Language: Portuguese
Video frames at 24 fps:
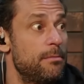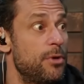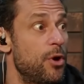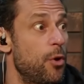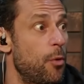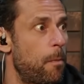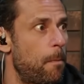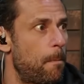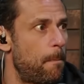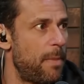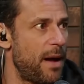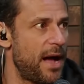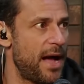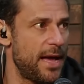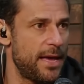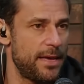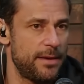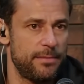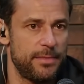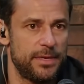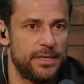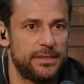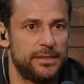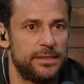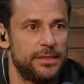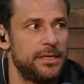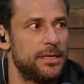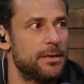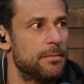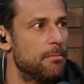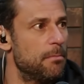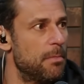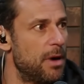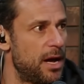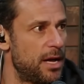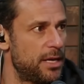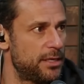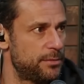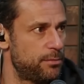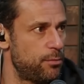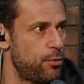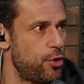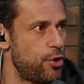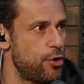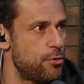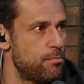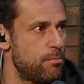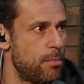meu pai, minhas irmãs,
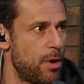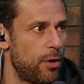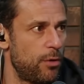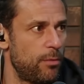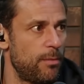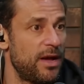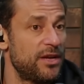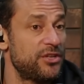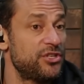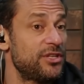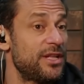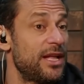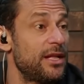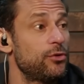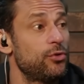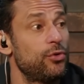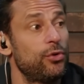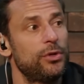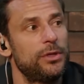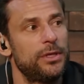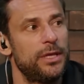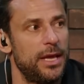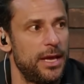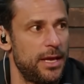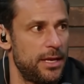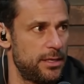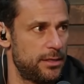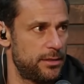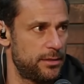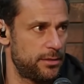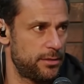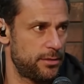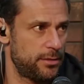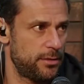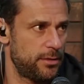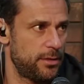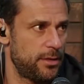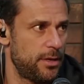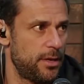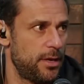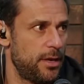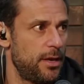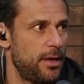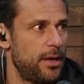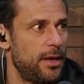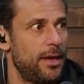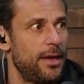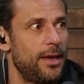meu irmão. imaginador deles.
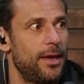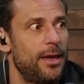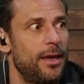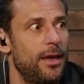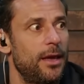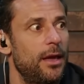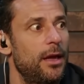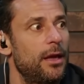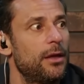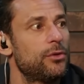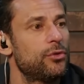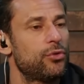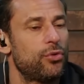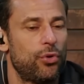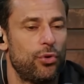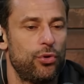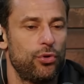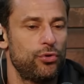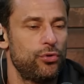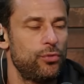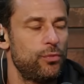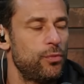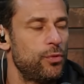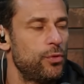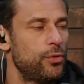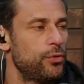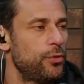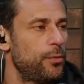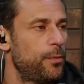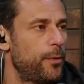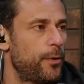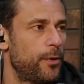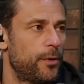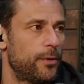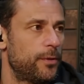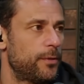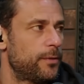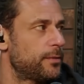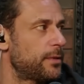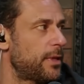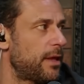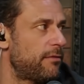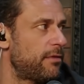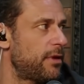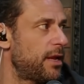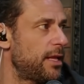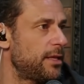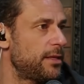Eles estavam ouvindo a galera? Todo mundo, pô.
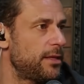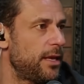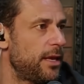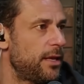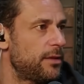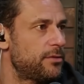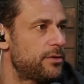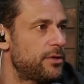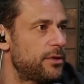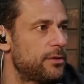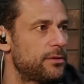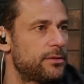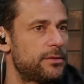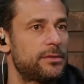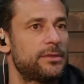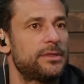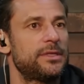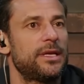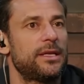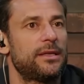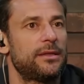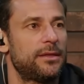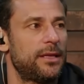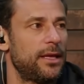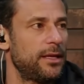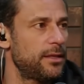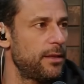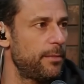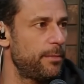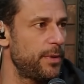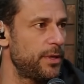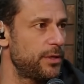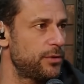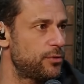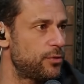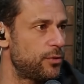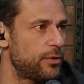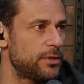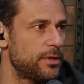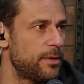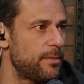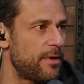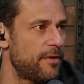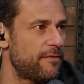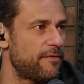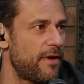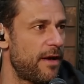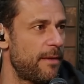Tava lá dentro. Tinha 70 pessoas
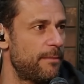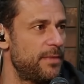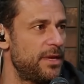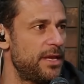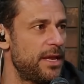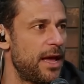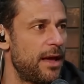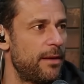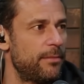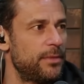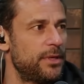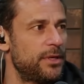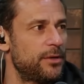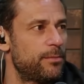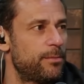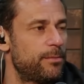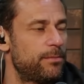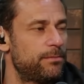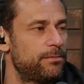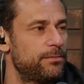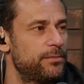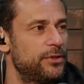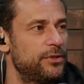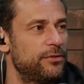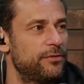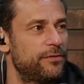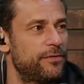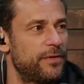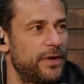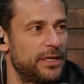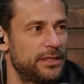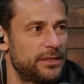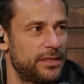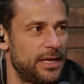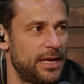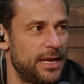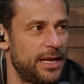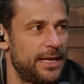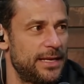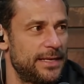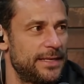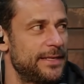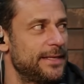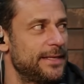da minha família, amigo de infância lá.